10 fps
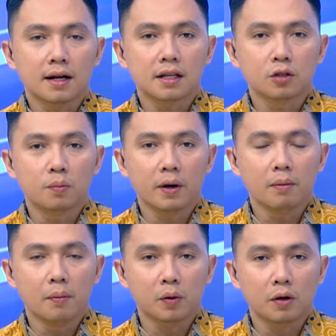salah satu
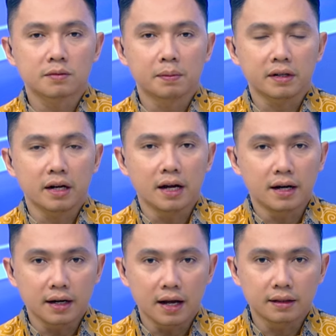upaya memperluas
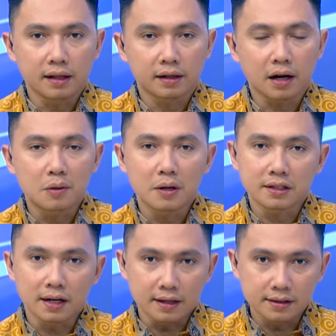perdagangan antar
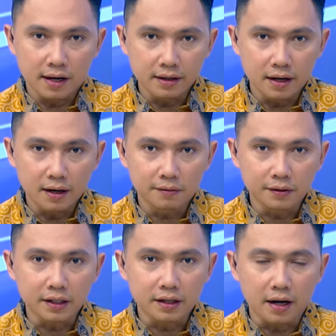kawasan ASEAN dan
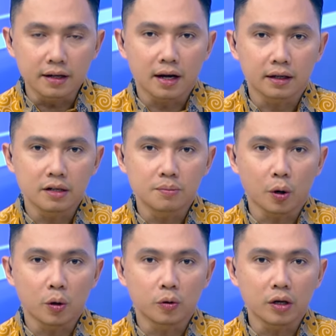Afrika yakni
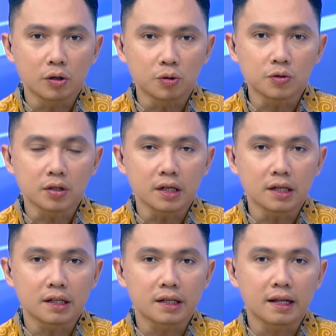produk industri
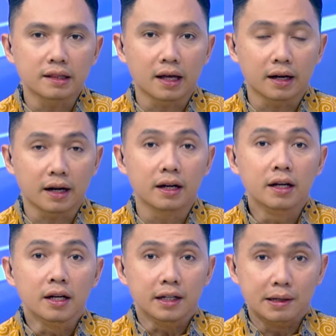dirgantara
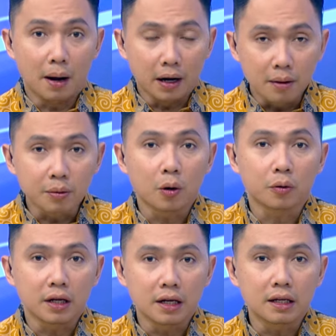di mana
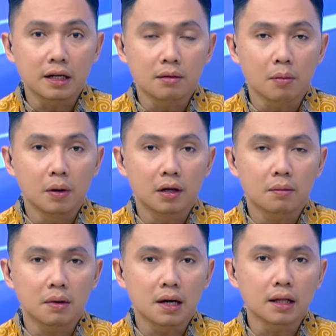produk ini kini
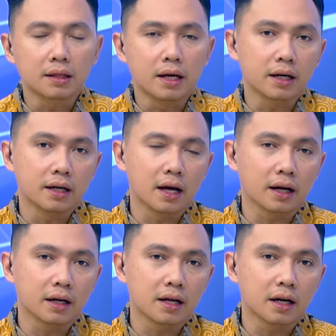memiliki minat dari
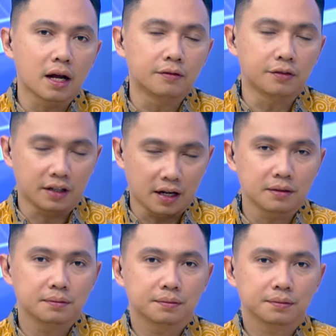negara-negara Afrika.